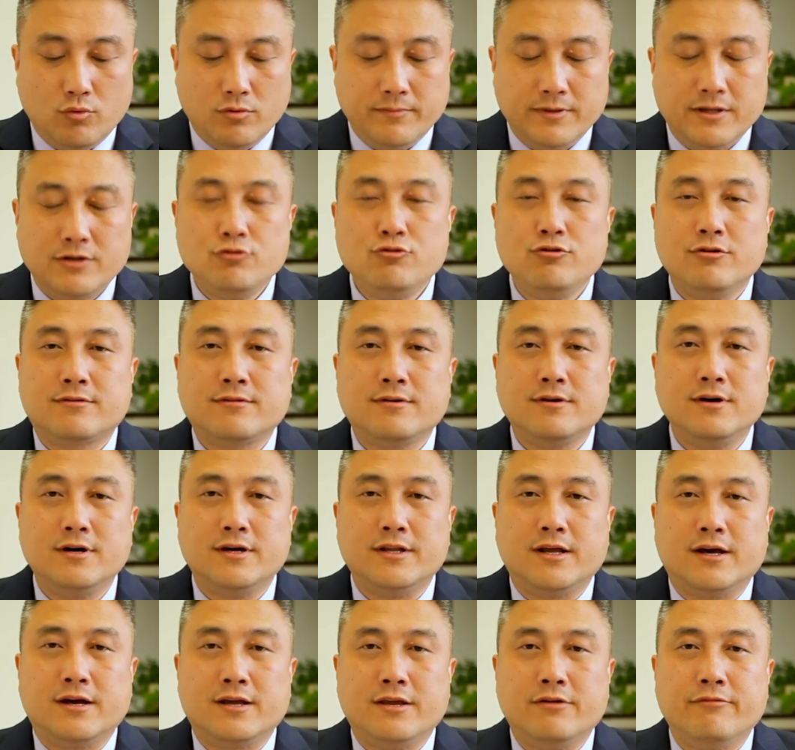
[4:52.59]
我们的预测
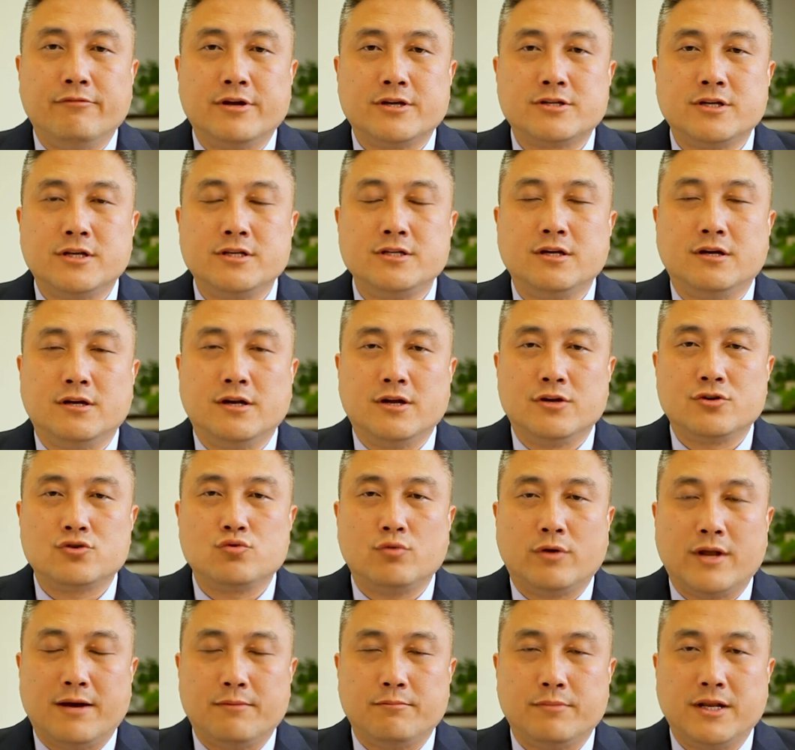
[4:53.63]
呢，因为申请人数
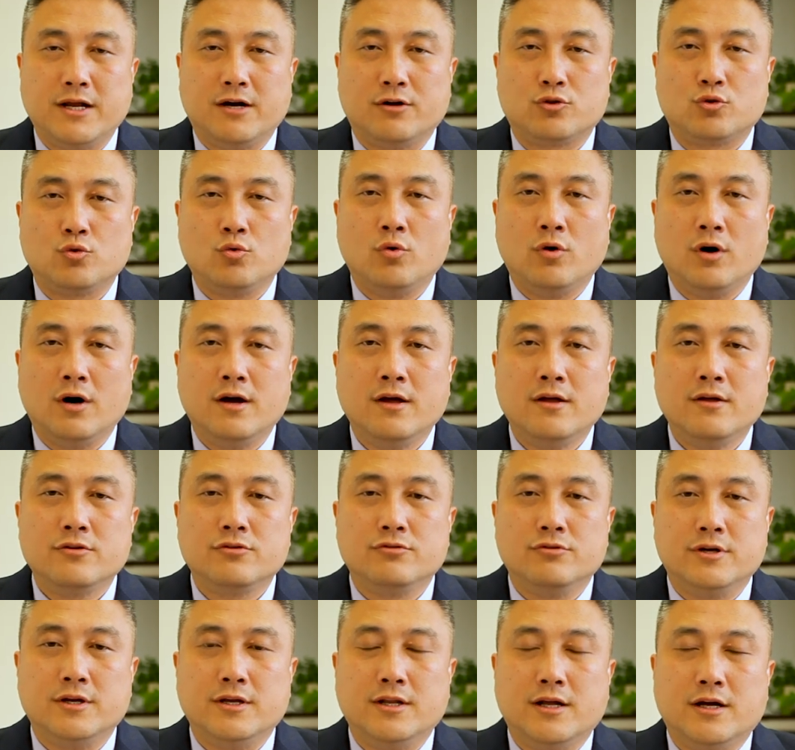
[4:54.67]
量比较多，
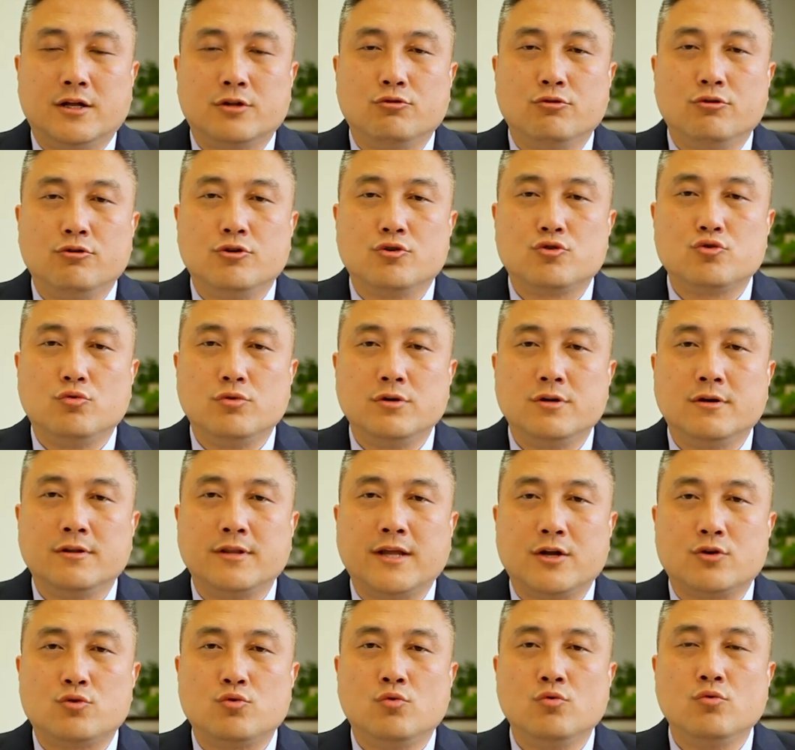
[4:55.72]
所以呢，对于出生
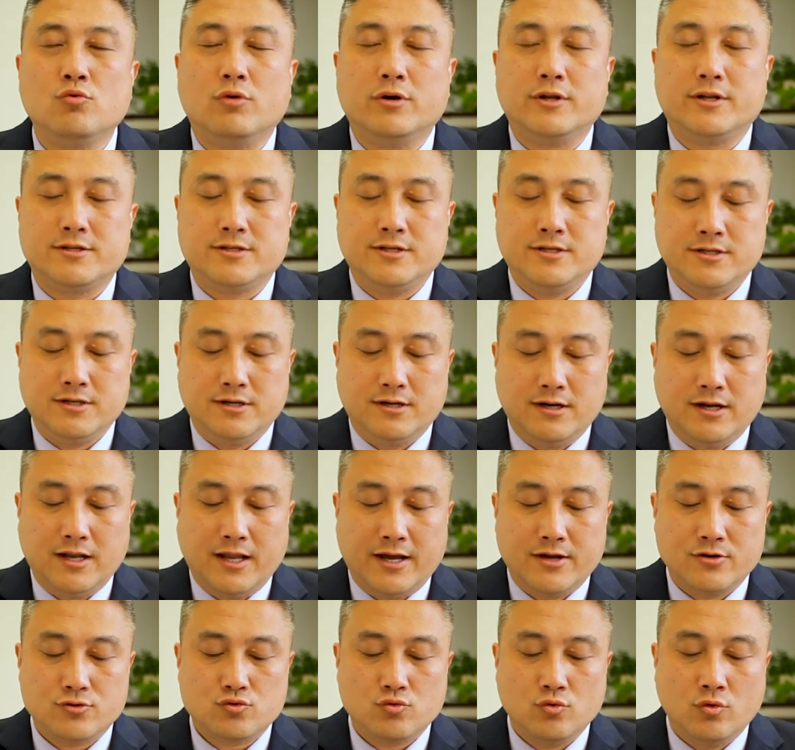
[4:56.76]
在中国的申请人
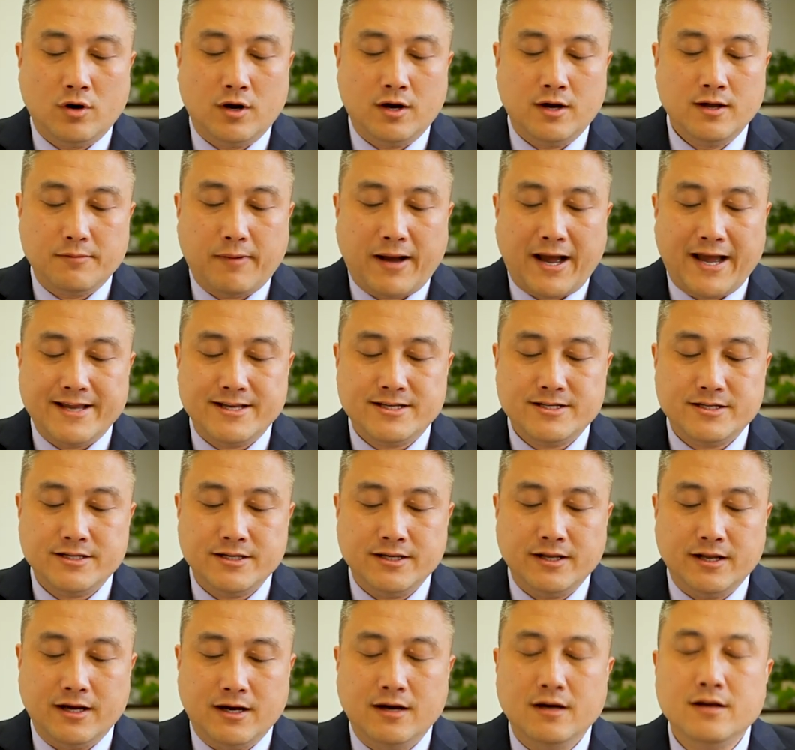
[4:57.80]
来说，排期
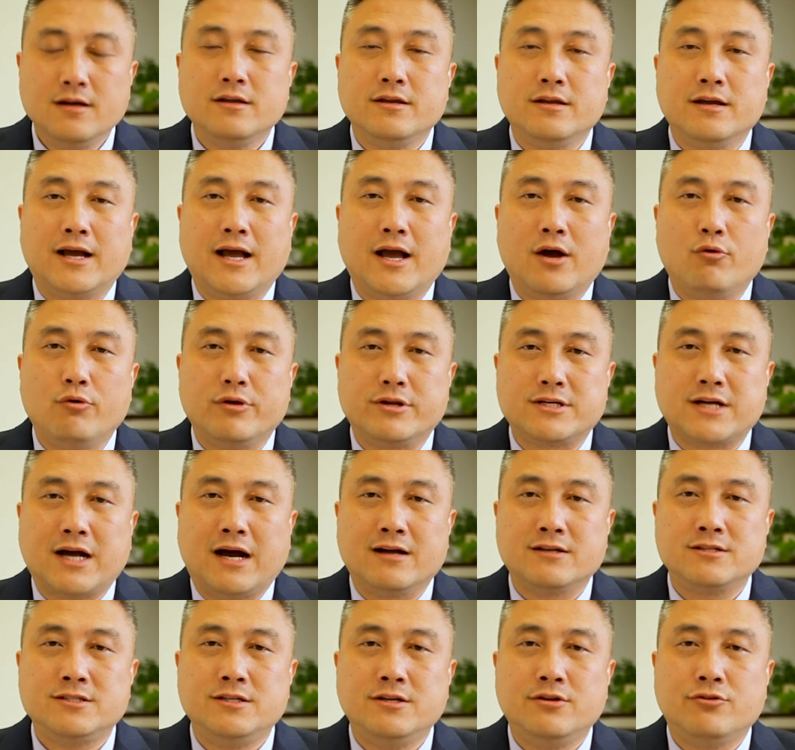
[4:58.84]
呢应该会
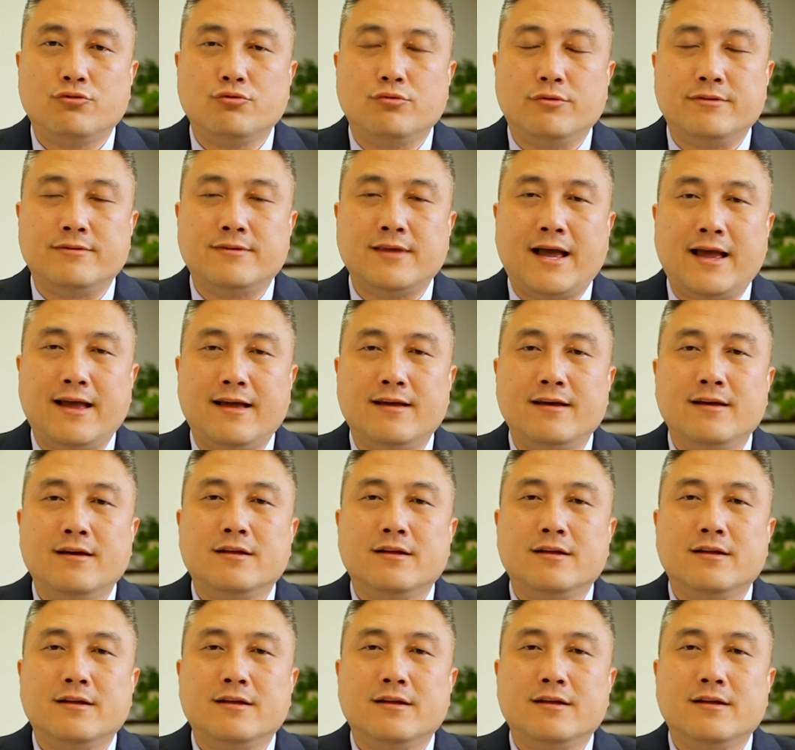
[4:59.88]
长期存在。